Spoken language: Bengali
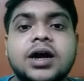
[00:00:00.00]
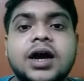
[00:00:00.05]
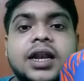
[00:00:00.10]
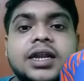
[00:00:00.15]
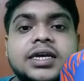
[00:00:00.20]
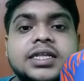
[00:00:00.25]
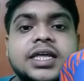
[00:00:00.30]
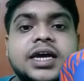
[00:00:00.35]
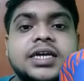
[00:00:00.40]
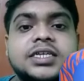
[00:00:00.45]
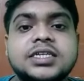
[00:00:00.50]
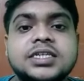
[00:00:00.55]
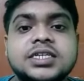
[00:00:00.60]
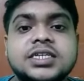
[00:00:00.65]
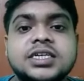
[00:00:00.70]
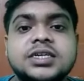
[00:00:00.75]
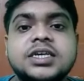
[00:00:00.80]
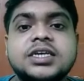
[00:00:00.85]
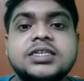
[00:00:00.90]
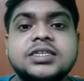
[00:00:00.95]
আমরা কালকে
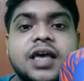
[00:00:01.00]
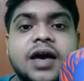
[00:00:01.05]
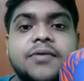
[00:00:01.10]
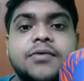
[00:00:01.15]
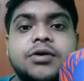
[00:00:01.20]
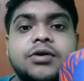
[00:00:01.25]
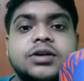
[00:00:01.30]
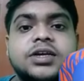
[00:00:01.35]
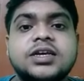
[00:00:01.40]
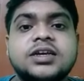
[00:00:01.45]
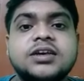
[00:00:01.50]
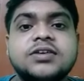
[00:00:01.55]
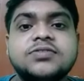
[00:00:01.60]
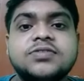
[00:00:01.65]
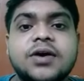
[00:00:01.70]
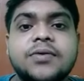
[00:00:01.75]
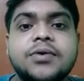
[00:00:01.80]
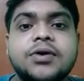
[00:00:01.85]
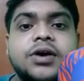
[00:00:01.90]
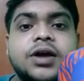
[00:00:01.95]
দেখেছি রিকি স্যাবং
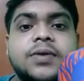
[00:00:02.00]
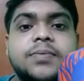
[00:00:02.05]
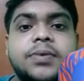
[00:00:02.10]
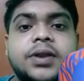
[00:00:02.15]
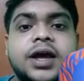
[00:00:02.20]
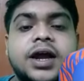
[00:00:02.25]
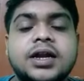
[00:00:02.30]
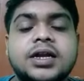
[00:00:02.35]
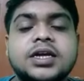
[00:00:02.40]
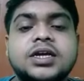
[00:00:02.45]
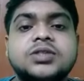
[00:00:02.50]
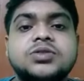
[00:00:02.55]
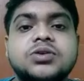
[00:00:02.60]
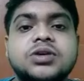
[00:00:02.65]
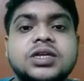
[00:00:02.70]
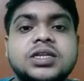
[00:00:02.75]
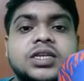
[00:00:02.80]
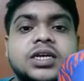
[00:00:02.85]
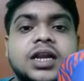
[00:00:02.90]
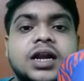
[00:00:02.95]
রিকি স্যাবং এই
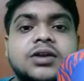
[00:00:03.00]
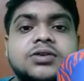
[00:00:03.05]
প্লেয়ারটি কিন্তু